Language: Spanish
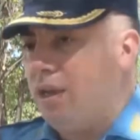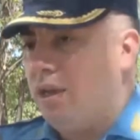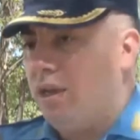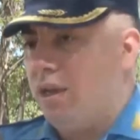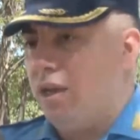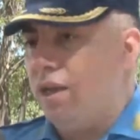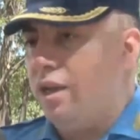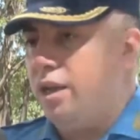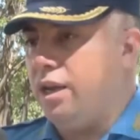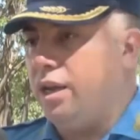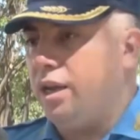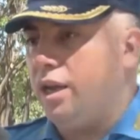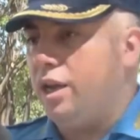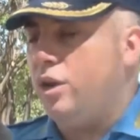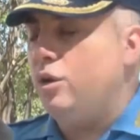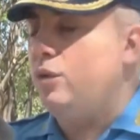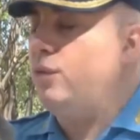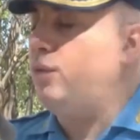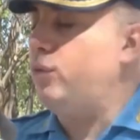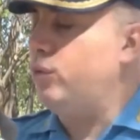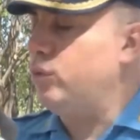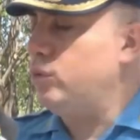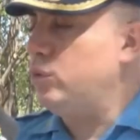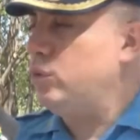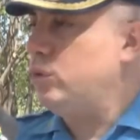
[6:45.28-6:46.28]
eh, en
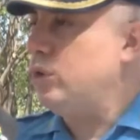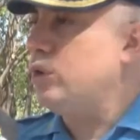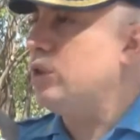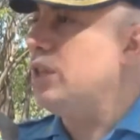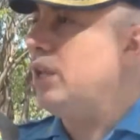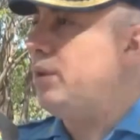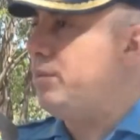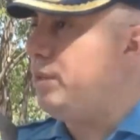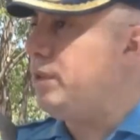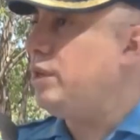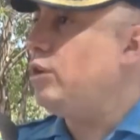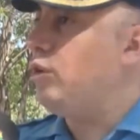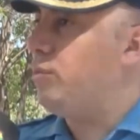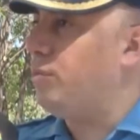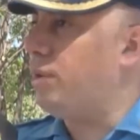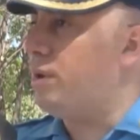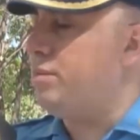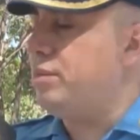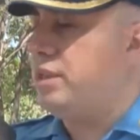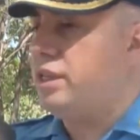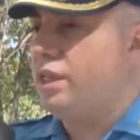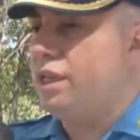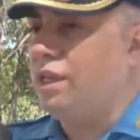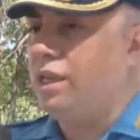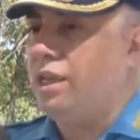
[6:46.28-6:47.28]
un futuro también nos
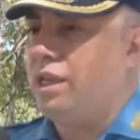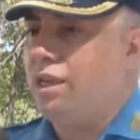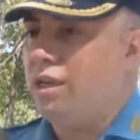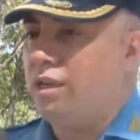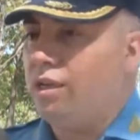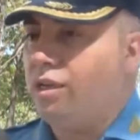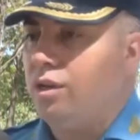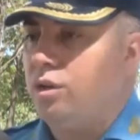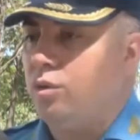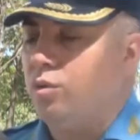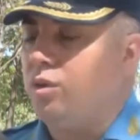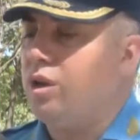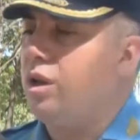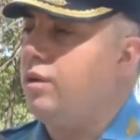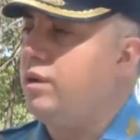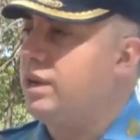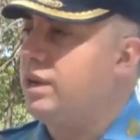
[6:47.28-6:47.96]
permitiría una